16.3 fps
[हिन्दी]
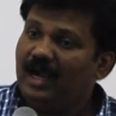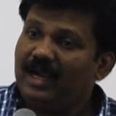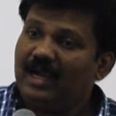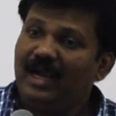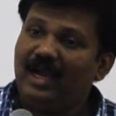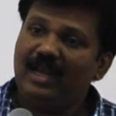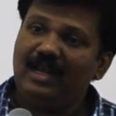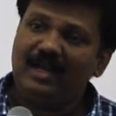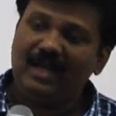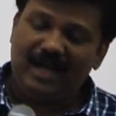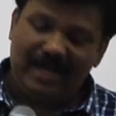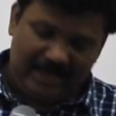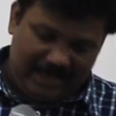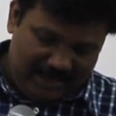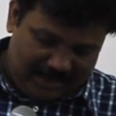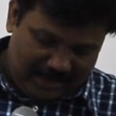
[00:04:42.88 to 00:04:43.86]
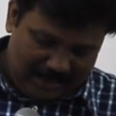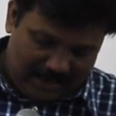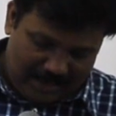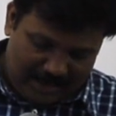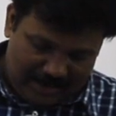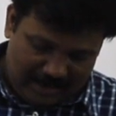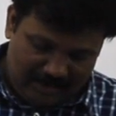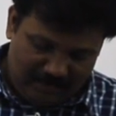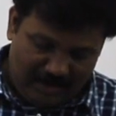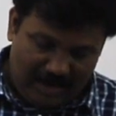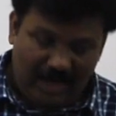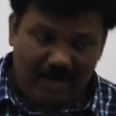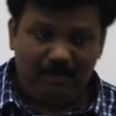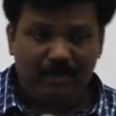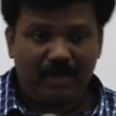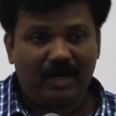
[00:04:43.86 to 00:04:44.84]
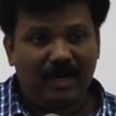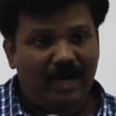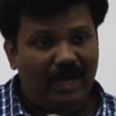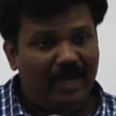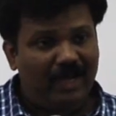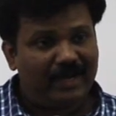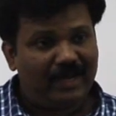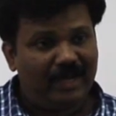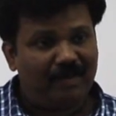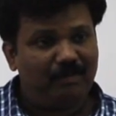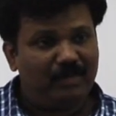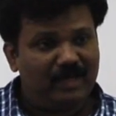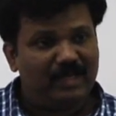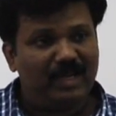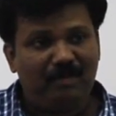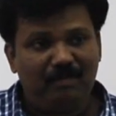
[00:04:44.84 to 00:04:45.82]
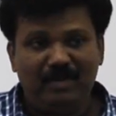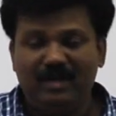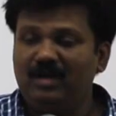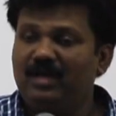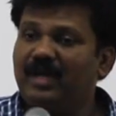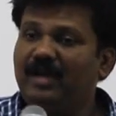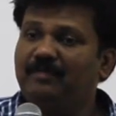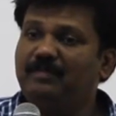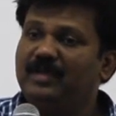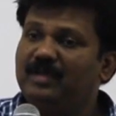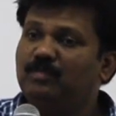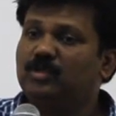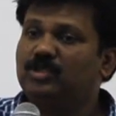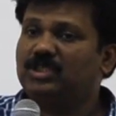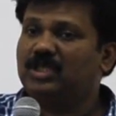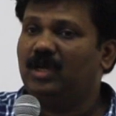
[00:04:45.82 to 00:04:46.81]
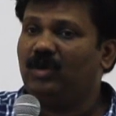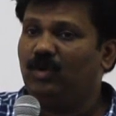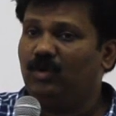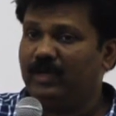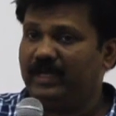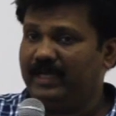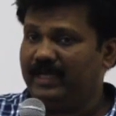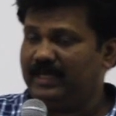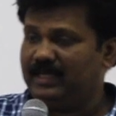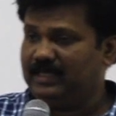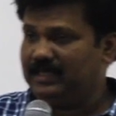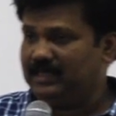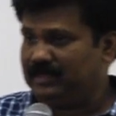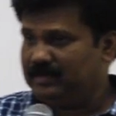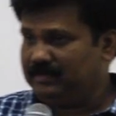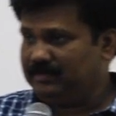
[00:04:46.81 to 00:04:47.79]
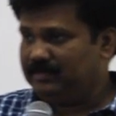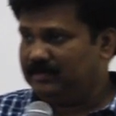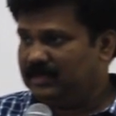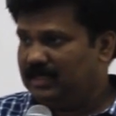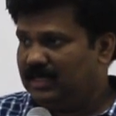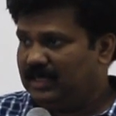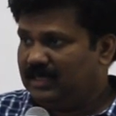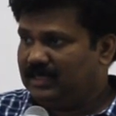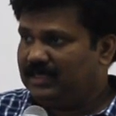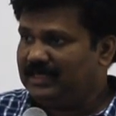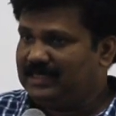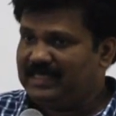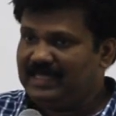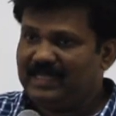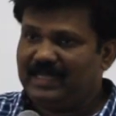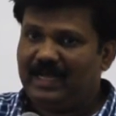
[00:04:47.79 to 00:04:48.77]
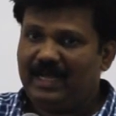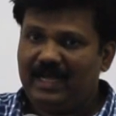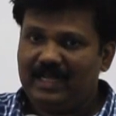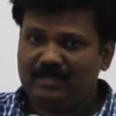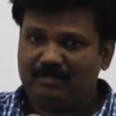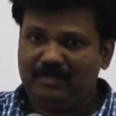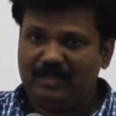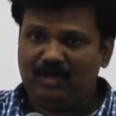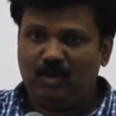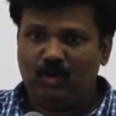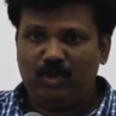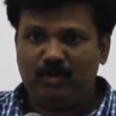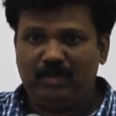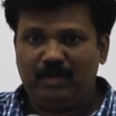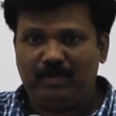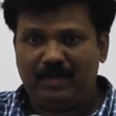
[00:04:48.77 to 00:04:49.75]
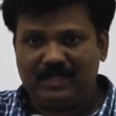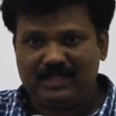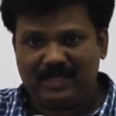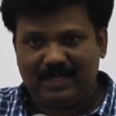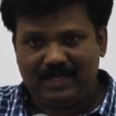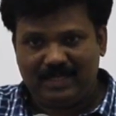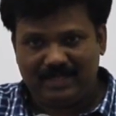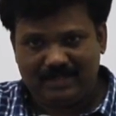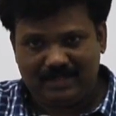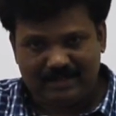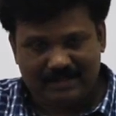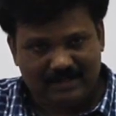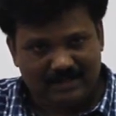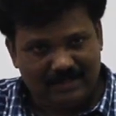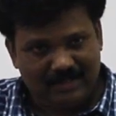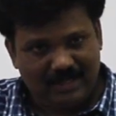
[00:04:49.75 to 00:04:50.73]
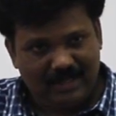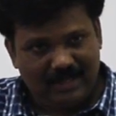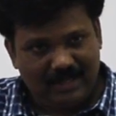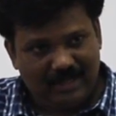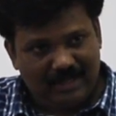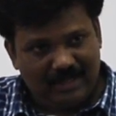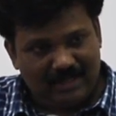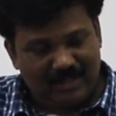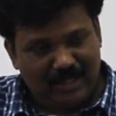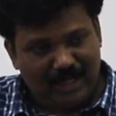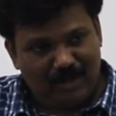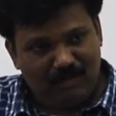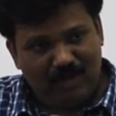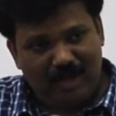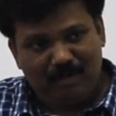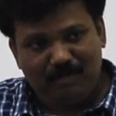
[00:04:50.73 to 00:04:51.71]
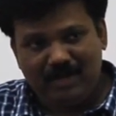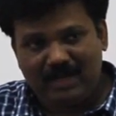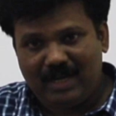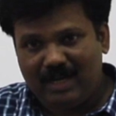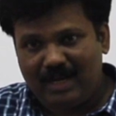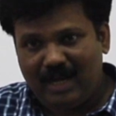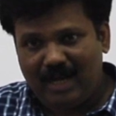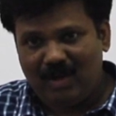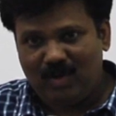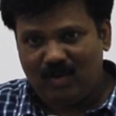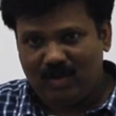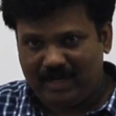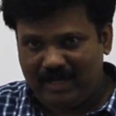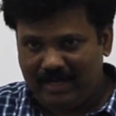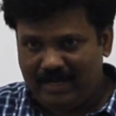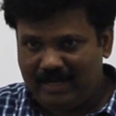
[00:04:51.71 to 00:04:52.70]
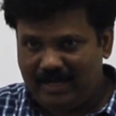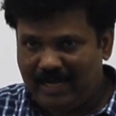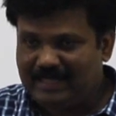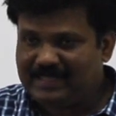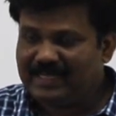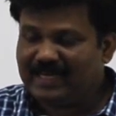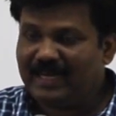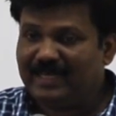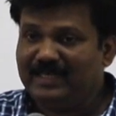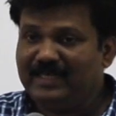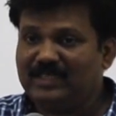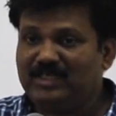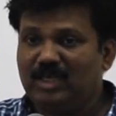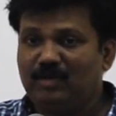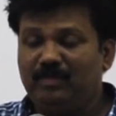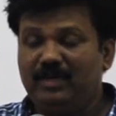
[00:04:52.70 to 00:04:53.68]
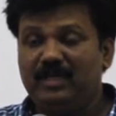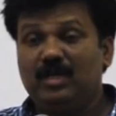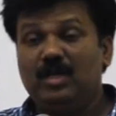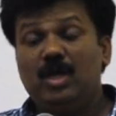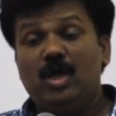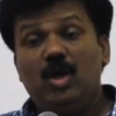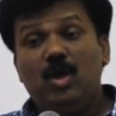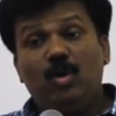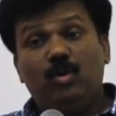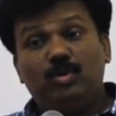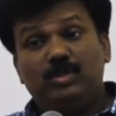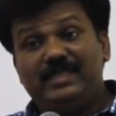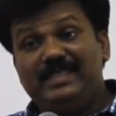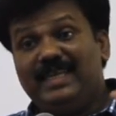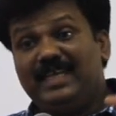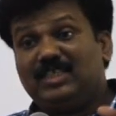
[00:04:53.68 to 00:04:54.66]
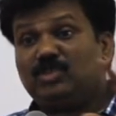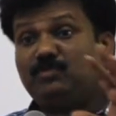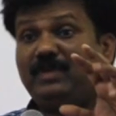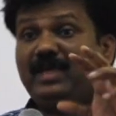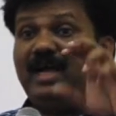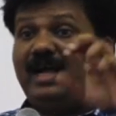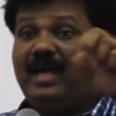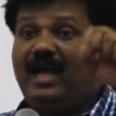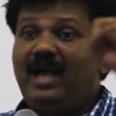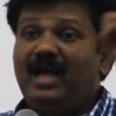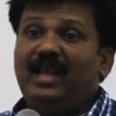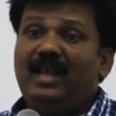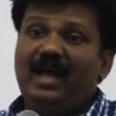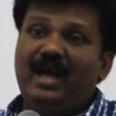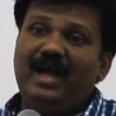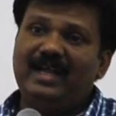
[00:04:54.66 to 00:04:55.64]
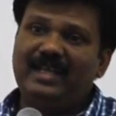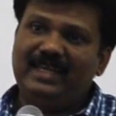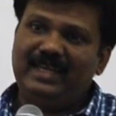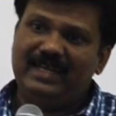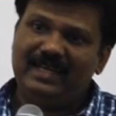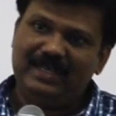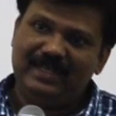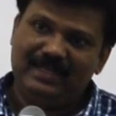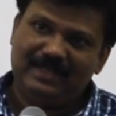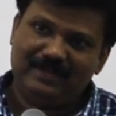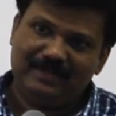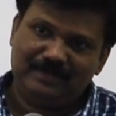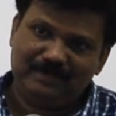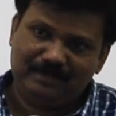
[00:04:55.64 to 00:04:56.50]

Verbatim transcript: अकाल आने का कारण वहाँ पर खाना पीना मिलना भी मुश्किल हो गया है किसी के हाथ में कोई भी पैसा नहीं है धनवान भी कंगाल हो गया ऐसा कंडीशन में उस देश में अकाल आ गया है